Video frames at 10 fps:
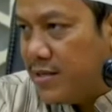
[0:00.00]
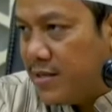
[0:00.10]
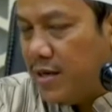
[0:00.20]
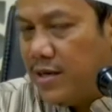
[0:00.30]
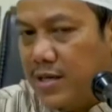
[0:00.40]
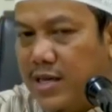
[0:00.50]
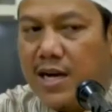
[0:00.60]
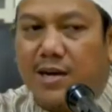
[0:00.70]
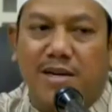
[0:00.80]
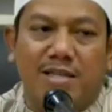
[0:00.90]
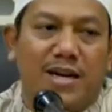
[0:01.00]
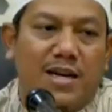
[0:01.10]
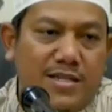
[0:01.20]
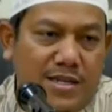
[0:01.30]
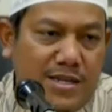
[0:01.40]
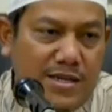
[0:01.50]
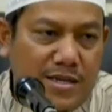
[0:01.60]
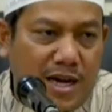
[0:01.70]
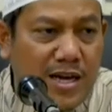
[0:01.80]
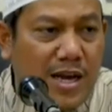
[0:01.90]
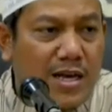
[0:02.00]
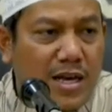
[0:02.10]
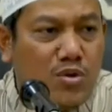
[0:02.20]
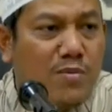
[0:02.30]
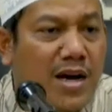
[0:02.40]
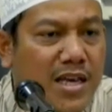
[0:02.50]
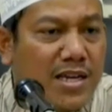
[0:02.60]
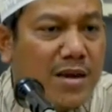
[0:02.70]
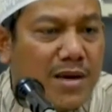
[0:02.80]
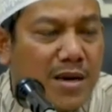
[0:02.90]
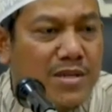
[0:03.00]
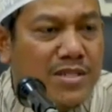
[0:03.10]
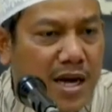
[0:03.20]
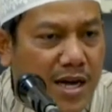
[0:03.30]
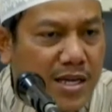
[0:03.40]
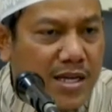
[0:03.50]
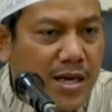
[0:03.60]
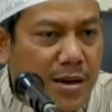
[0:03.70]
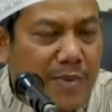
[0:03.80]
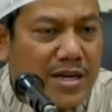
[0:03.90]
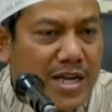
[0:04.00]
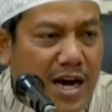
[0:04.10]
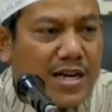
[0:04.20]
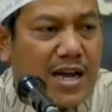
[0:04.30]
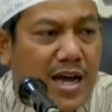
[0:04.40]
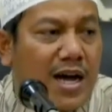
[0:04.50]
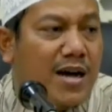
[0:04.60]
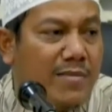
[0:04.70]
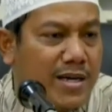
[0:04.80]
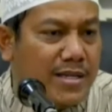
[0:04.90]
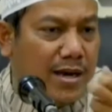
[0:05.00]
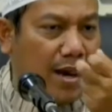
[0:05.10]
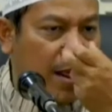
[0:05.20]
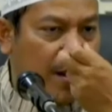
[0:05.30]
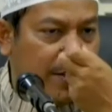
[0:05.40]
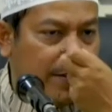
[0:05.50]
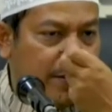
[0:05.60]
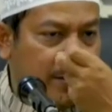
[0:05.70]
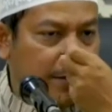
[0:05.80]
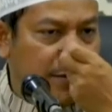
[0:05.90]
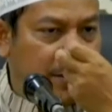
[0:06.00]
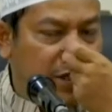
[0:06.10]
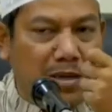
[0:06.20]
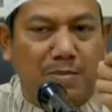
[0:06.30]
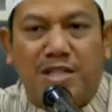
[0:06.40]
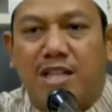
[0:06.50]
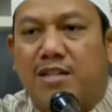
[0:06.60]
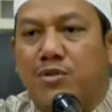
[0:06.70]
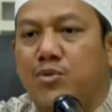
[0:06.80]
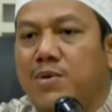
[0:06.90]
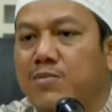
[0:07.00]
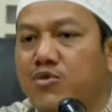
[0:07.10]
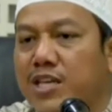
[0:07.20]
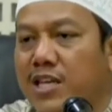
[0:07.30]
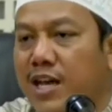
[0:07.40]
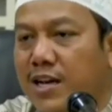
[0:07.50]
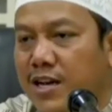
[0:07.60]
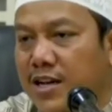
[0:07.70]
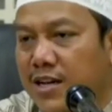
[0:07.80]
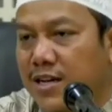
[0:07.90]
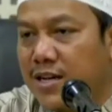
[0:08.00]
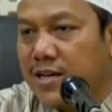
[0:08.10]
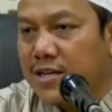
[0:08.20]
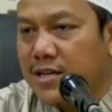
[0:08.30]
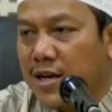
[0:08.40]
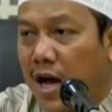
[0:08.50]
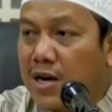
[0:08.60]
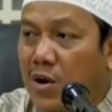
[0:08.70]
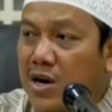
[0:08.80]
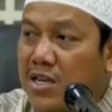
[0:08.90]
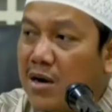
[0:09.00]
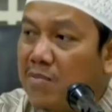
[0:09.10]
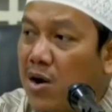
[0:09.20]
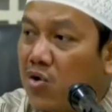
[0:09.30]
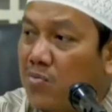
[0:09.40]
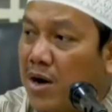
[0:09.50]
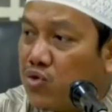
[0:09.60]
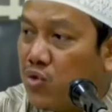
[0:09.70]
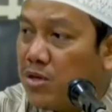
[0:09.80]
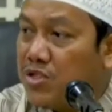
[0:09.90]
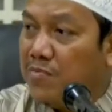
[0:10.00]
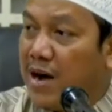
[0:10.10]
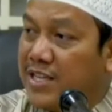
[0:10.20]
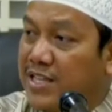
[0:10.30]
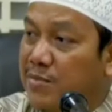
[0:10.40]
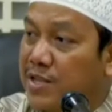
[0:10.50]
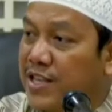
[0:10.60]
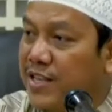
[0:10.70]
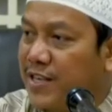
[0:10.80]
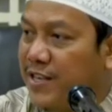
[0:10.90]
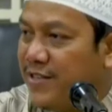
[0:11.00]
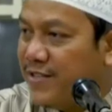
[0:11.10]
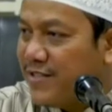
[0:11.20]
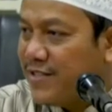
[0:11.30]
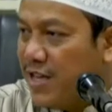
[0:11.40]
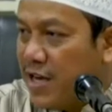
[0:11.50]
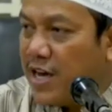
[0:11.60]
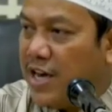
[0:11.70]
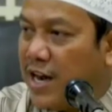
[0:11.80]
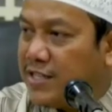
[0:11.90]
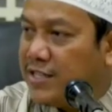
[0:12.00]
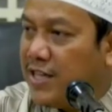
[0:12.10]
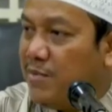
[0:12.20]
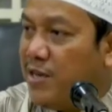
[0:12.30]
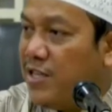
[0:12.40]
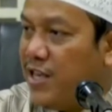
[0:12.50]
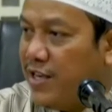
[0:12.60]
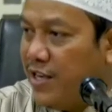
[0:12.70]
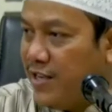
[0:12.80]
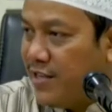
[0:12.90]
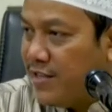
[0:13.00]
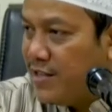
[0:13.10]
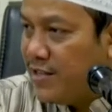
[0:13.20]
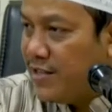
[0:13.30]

Ya, ini nggak ada masalah di sini. Karena itu bagian daripada mencari pasangan karena agamanya. Tapi tidak tertutup kemungkinan ada orang yang baru masuk semangatnya lebih tinggi, keikhlasannya lebih tinggi,